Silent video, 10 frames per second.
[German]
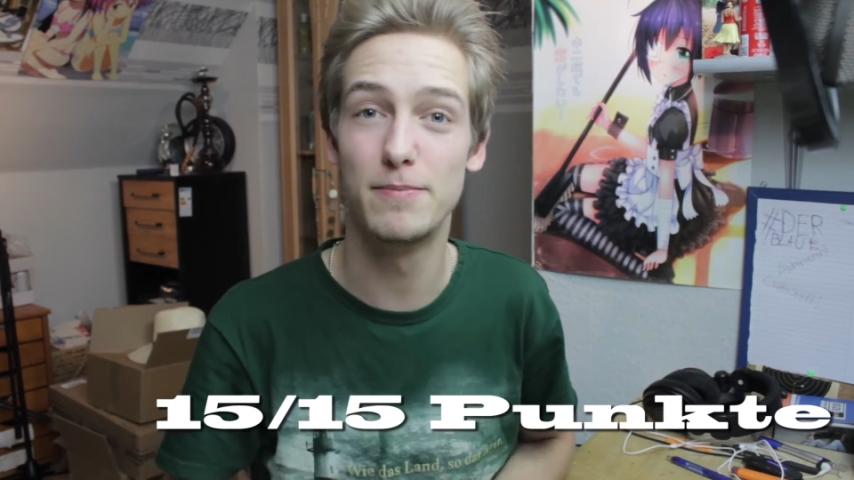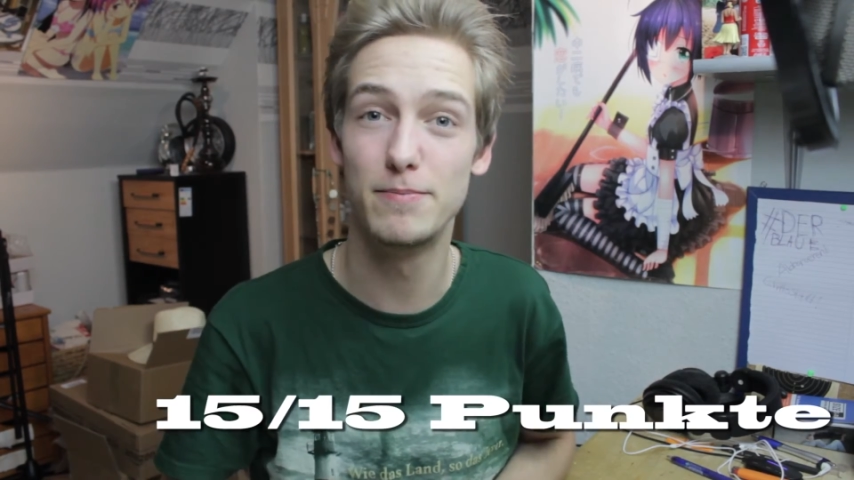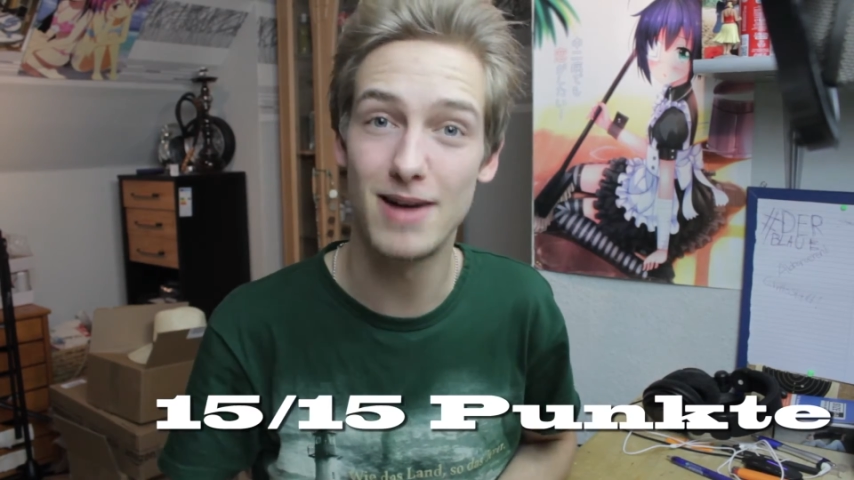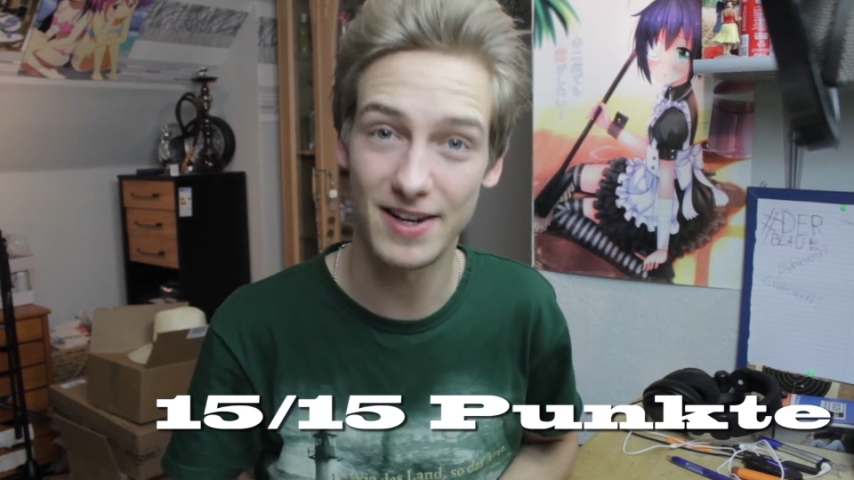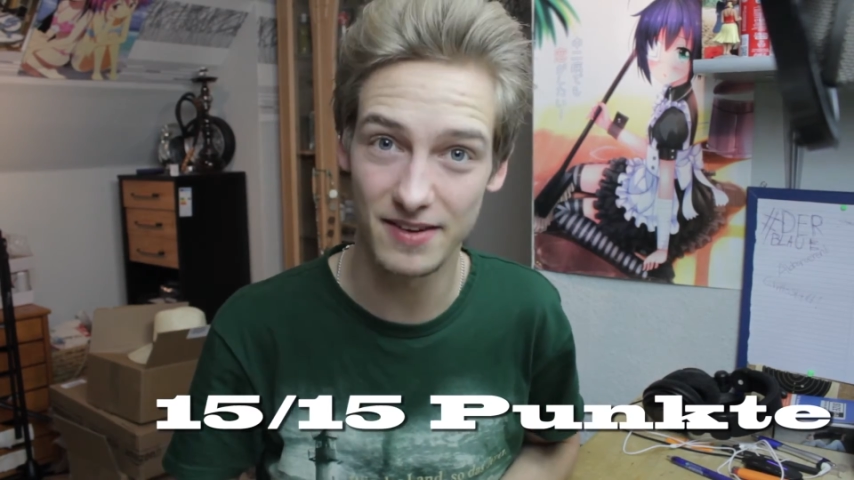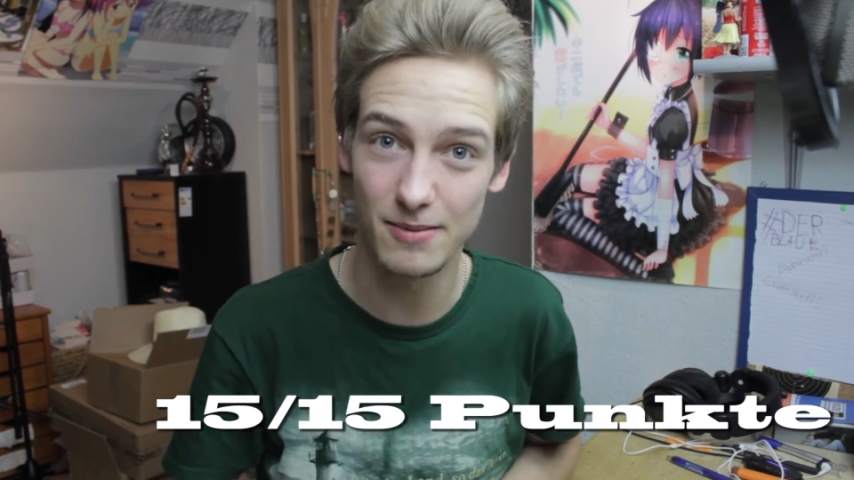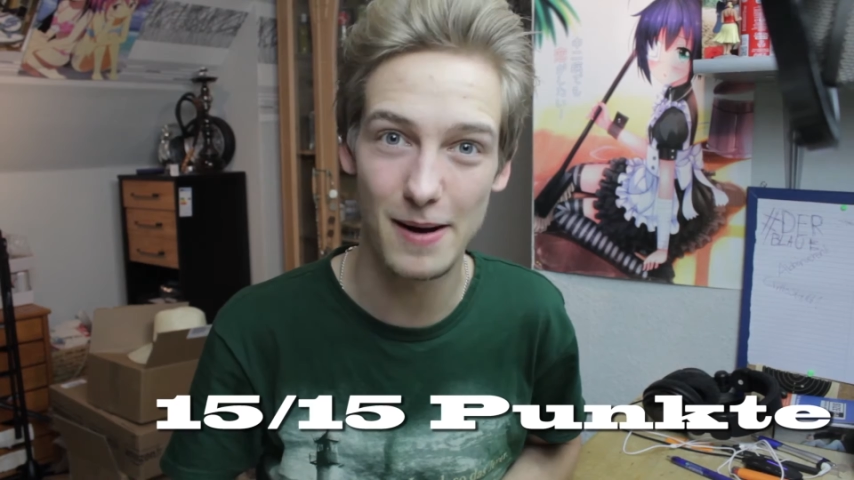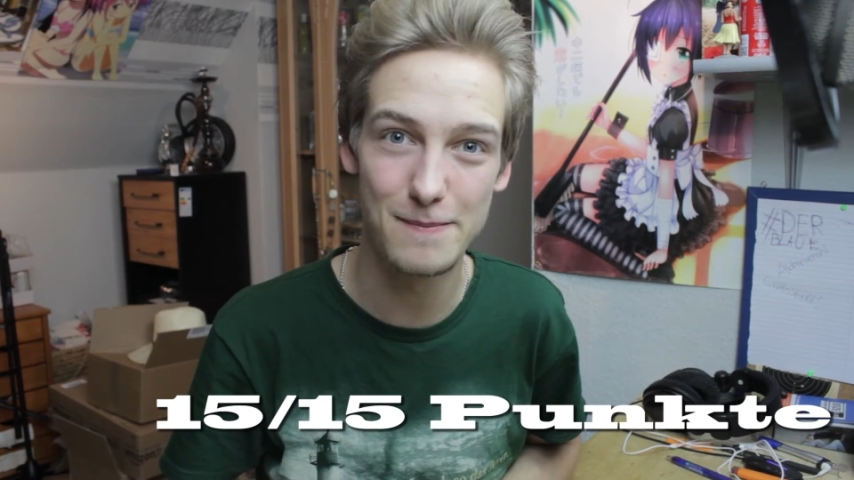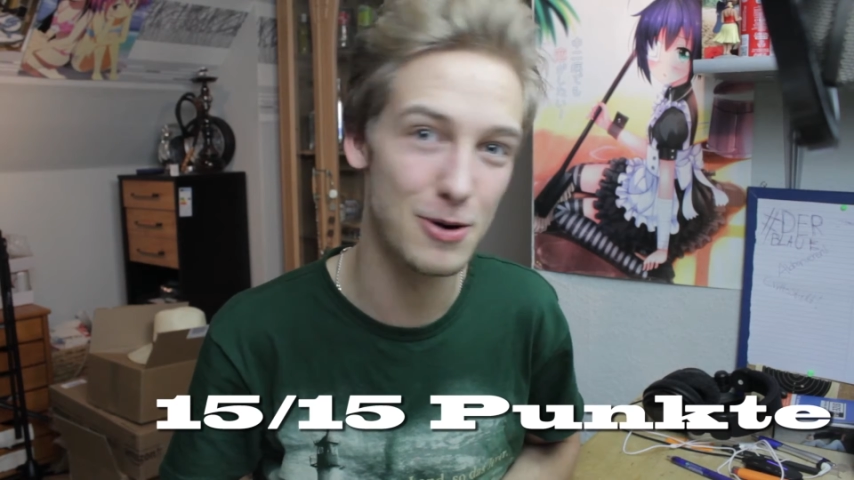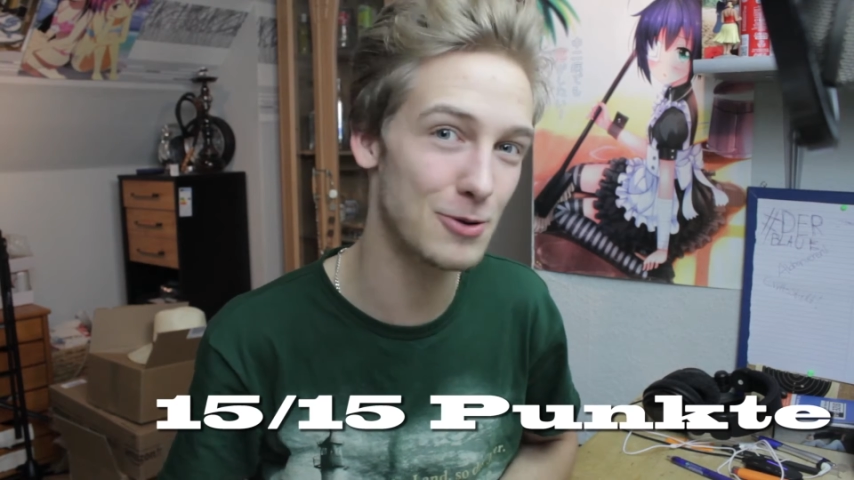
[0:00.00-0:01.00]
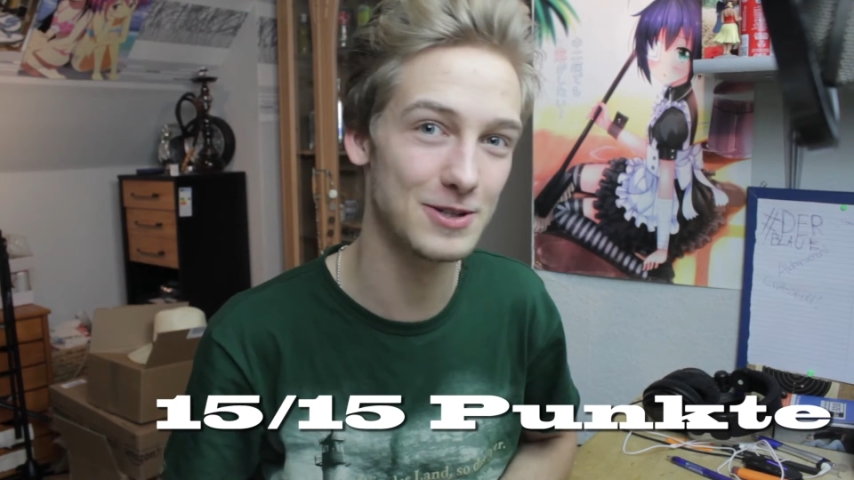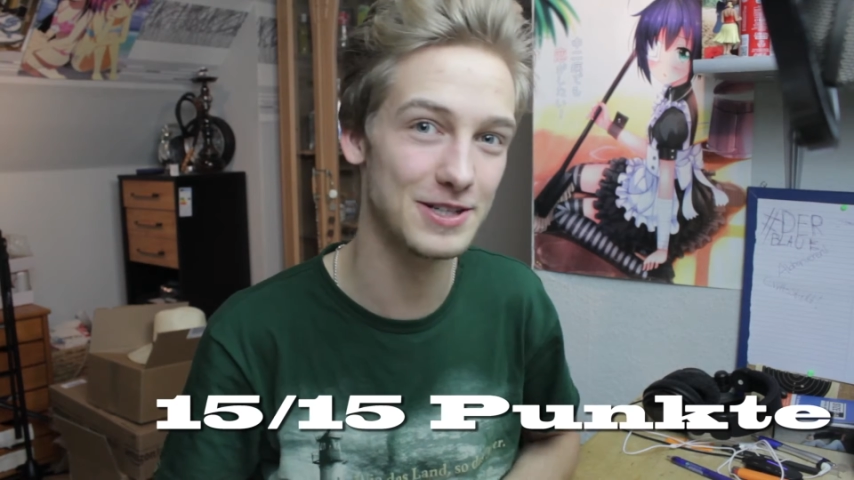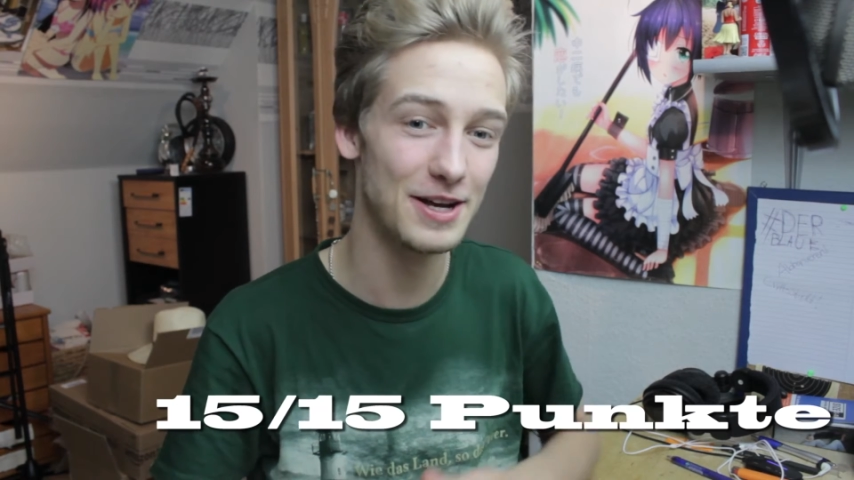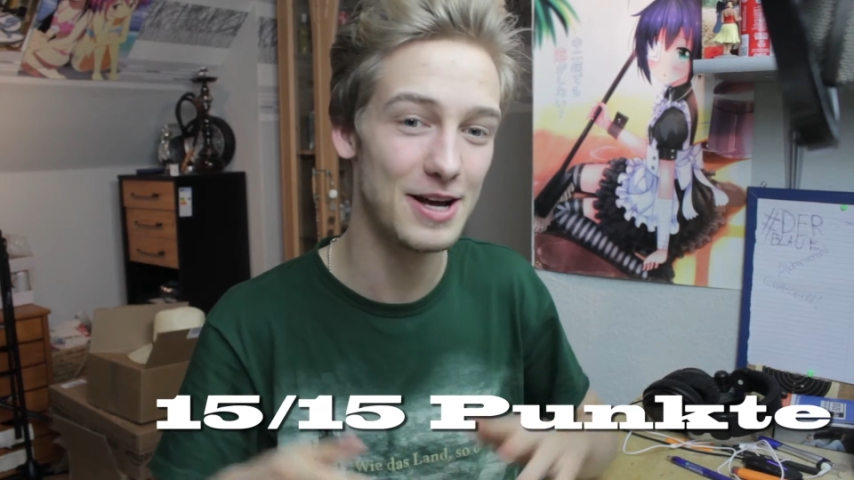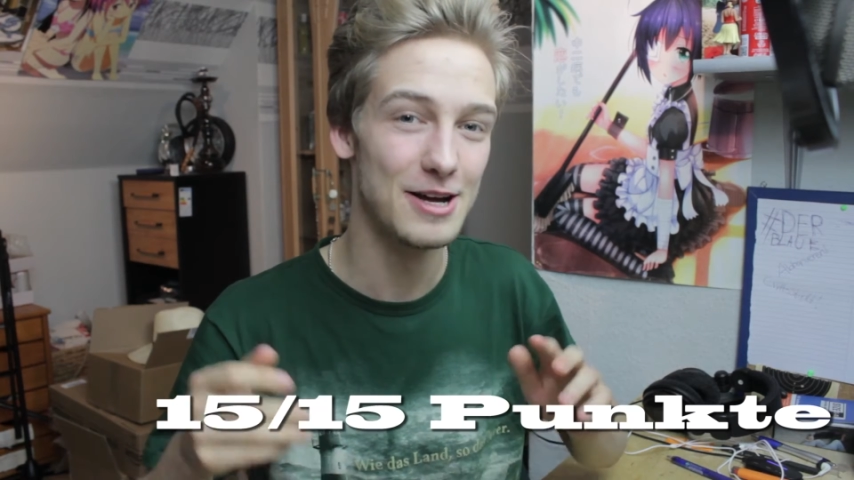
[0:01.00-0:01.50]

maximalen Punkten